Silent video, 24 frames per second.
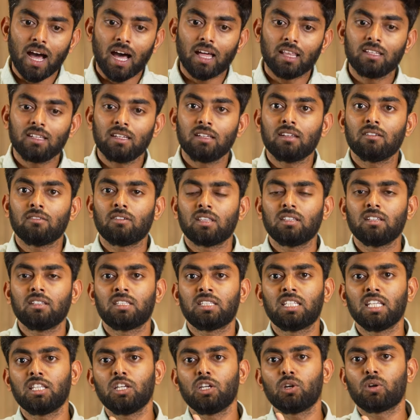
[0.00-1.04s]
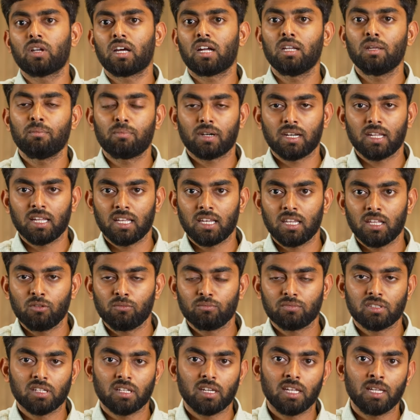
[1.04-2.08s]
அது வந்து திதியோட
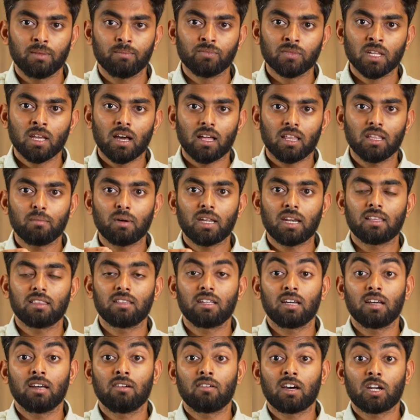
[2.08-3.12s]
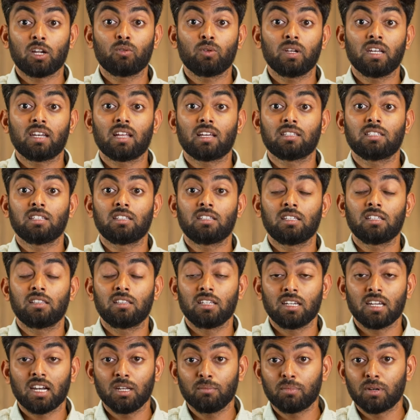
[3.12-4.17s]
அடிப்படையிலையும் சரி அதே மாதிரி அந்த வரக்கூடிய
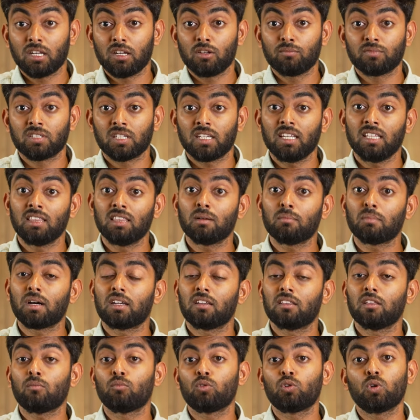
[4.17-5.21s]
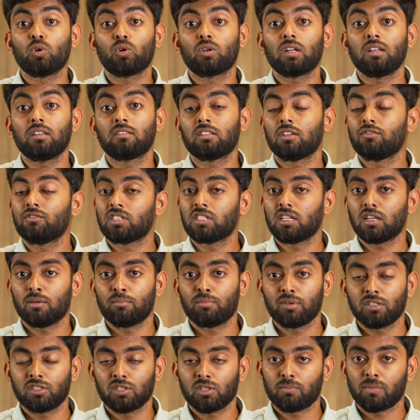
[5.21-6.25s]
நட்சத்திரத்தின் அடிப்படையிலும் சரி இந்த மாதிரி தான் முன்னோர்கள் சில
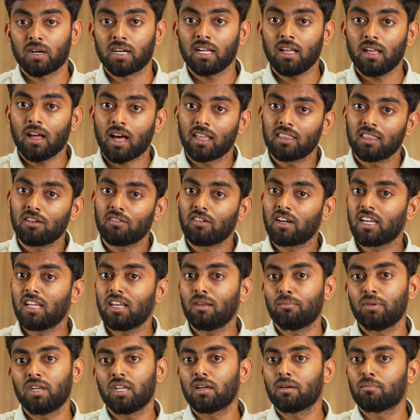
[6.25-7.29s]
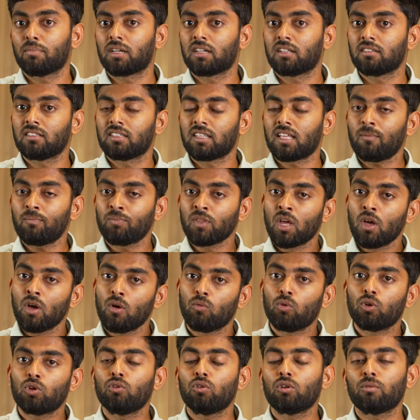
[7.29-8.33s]
விஷயங்களை பிரிச்சிருப்பாங்க அந்த வகையில் பிரிக்கப்பட்டது தான்
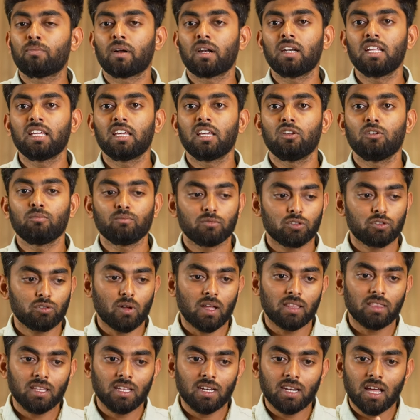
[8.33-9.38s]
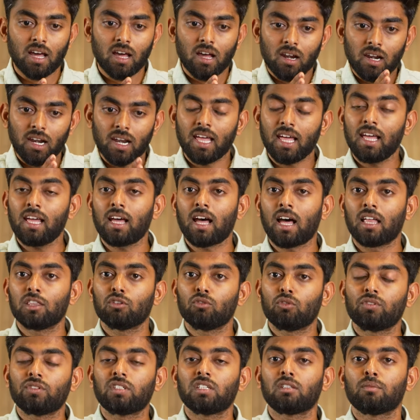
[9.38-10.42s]
ஒரு ஒரு பண்டிகையும் ஸோ அந்த நாளில் அந்த
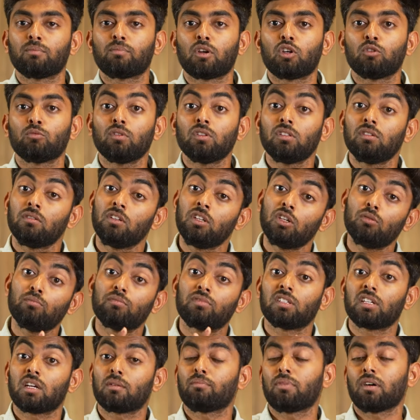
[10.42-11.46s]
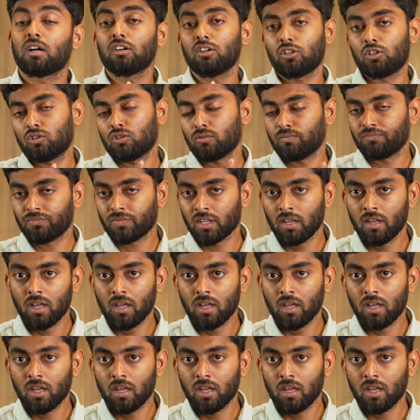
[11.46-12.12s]
ஒரு விஷயத்தை பண்ணும்போது இன்னும் சிறப்பாக இருக்கும்